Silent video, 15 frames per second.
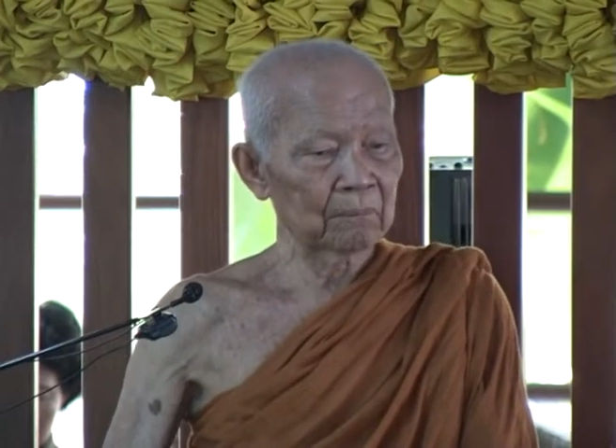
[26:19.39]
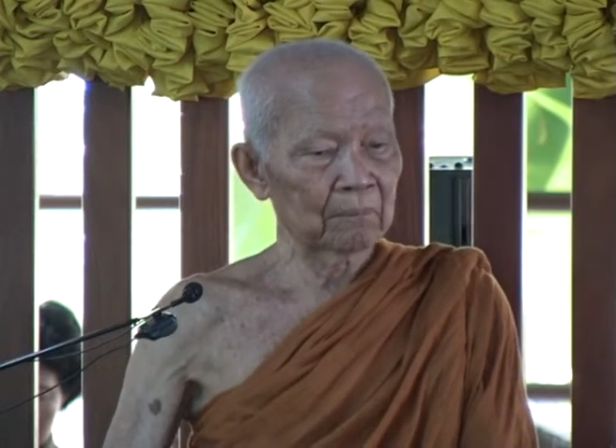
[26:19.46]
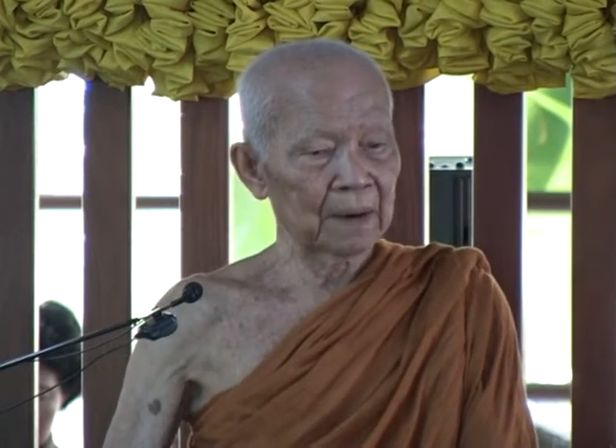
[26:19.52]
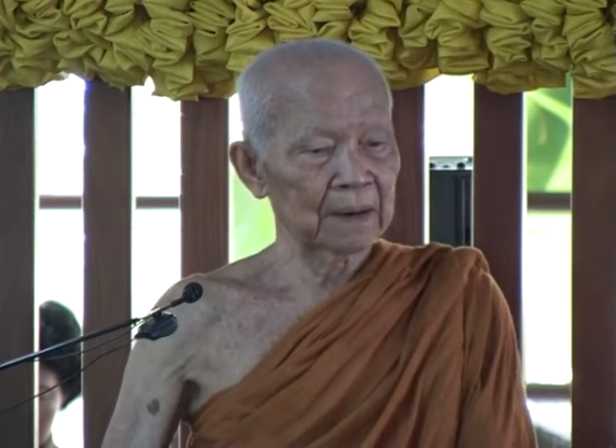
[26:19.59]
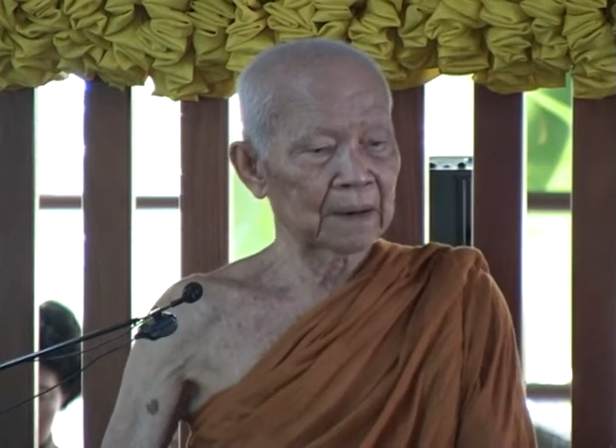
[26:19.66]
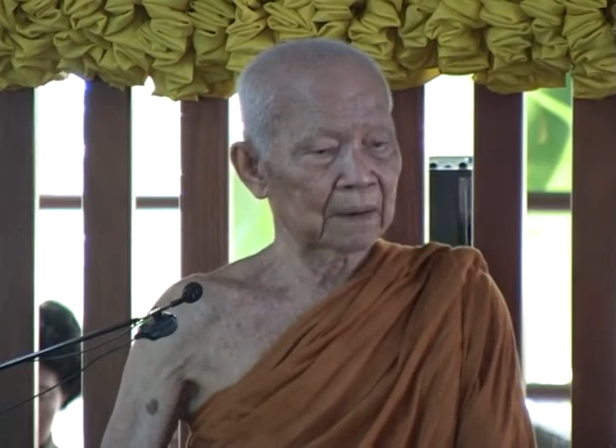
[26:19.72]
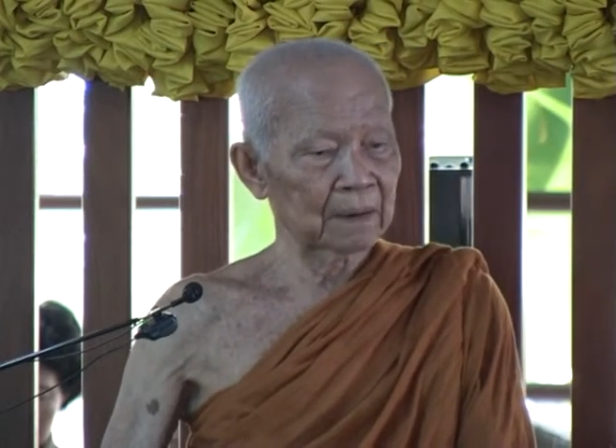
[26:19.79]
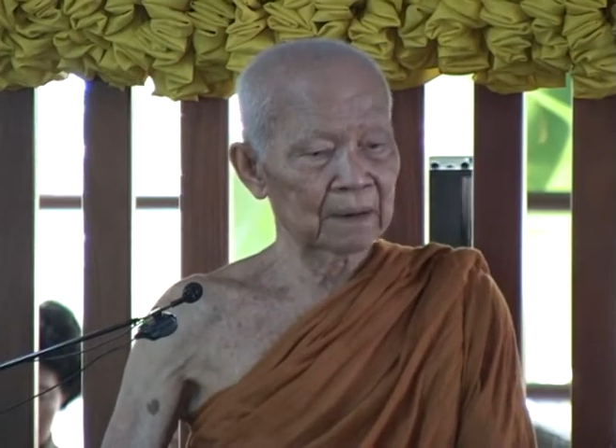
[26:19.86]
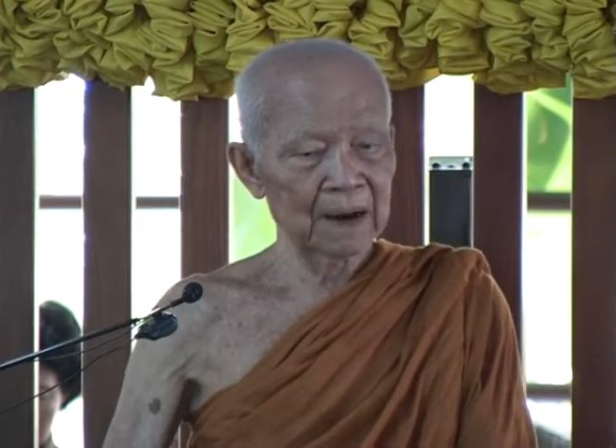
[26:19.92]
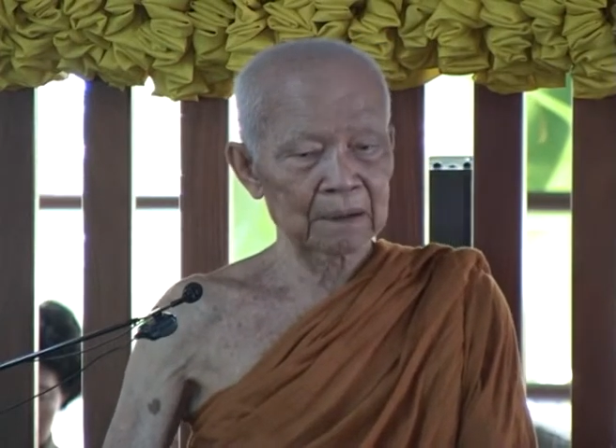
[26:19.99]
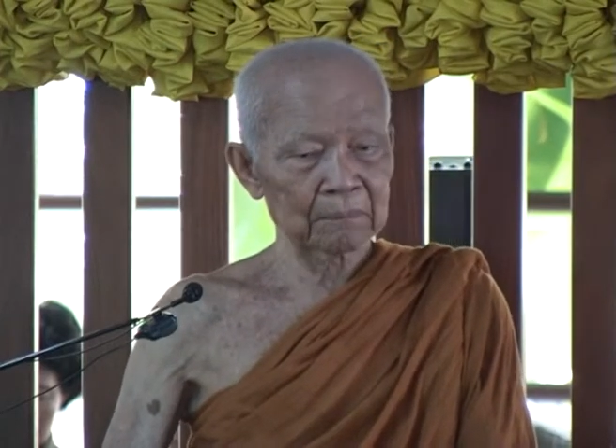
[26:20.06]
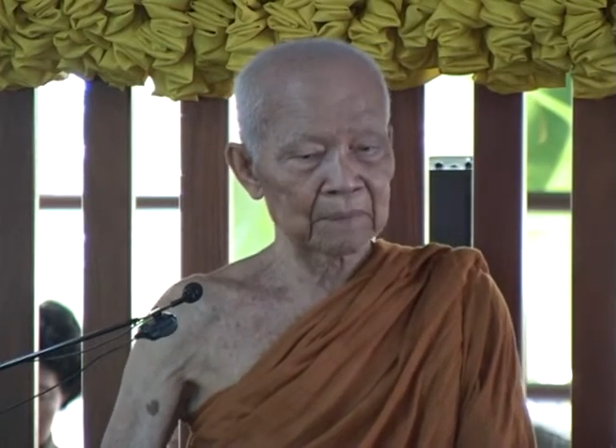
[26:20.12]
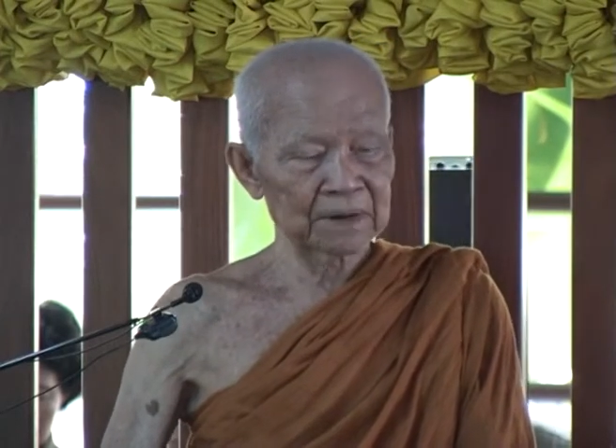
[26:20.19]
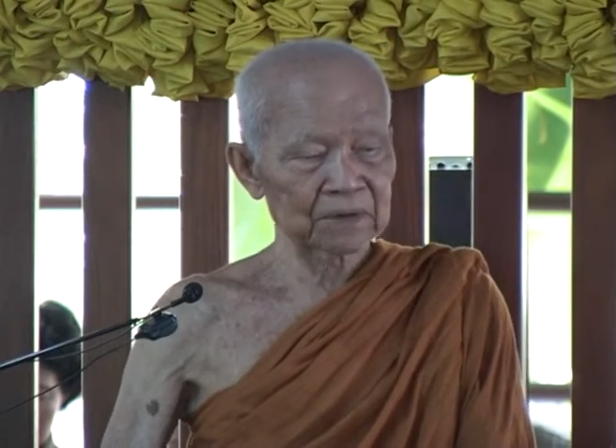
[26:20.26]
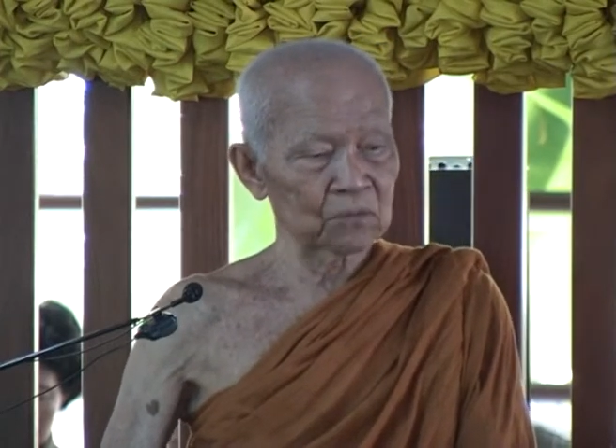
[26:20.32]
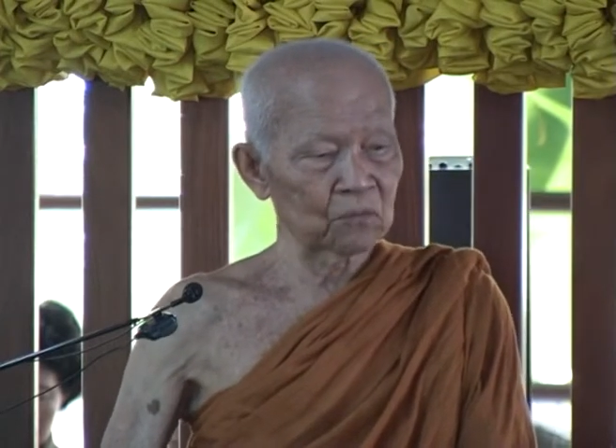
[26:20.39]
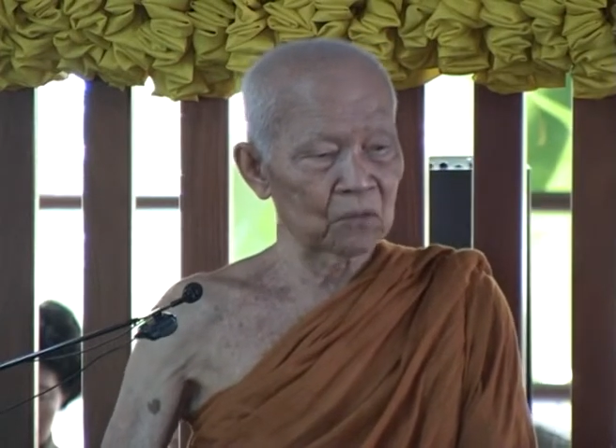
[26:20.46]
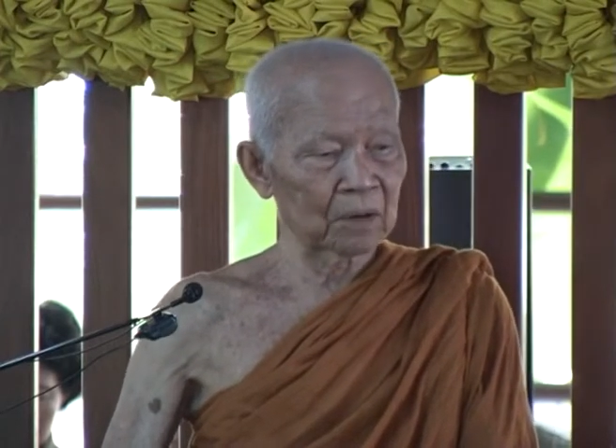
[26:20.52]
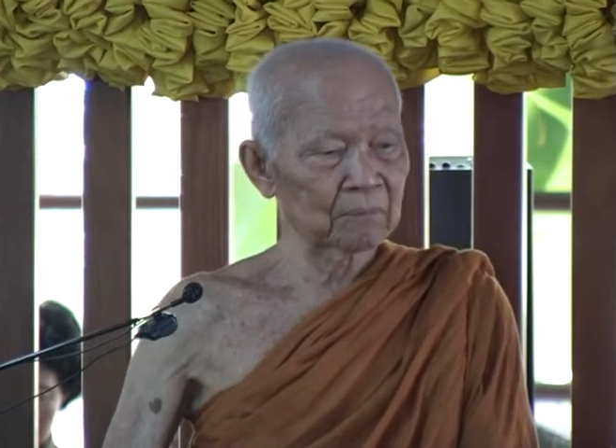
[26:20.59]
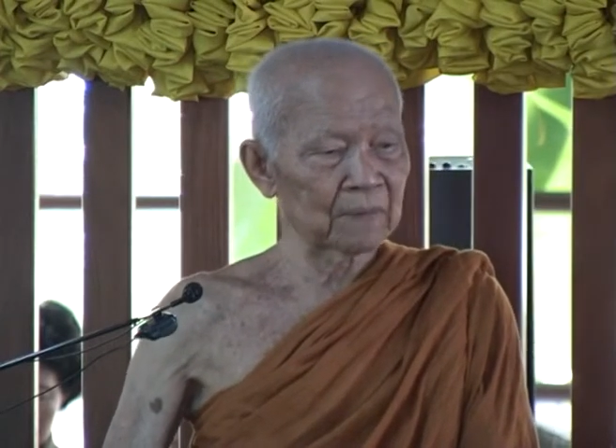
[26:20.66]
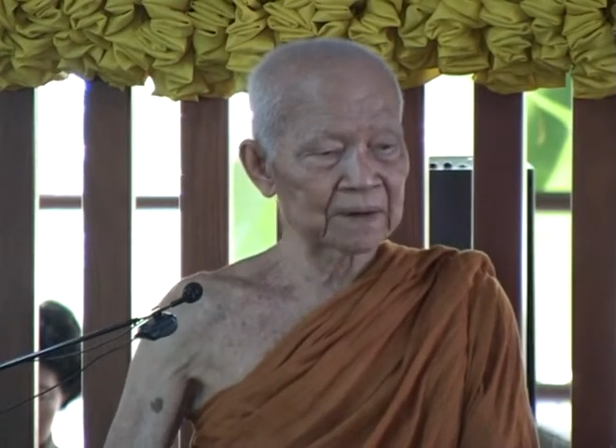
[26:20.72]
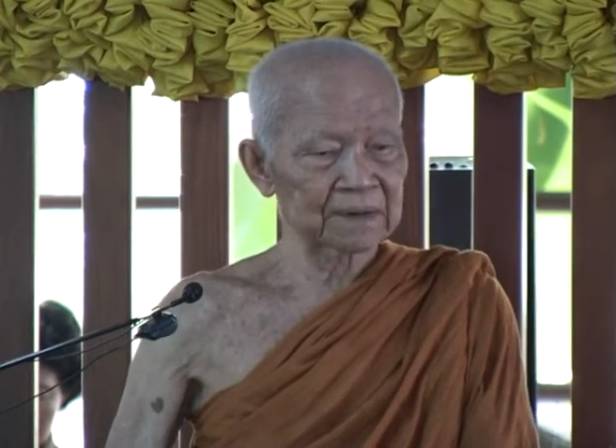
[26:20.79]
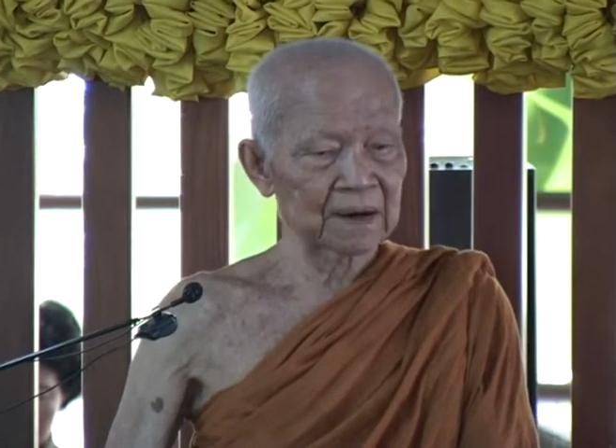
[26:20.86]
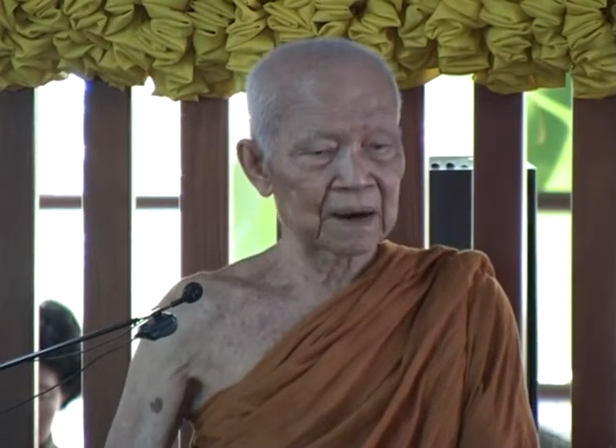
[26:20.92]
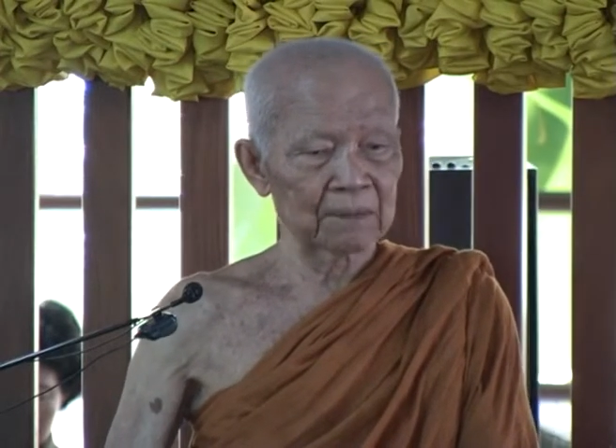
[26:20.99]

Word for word: ไม่รักไม่สงวนไม่ส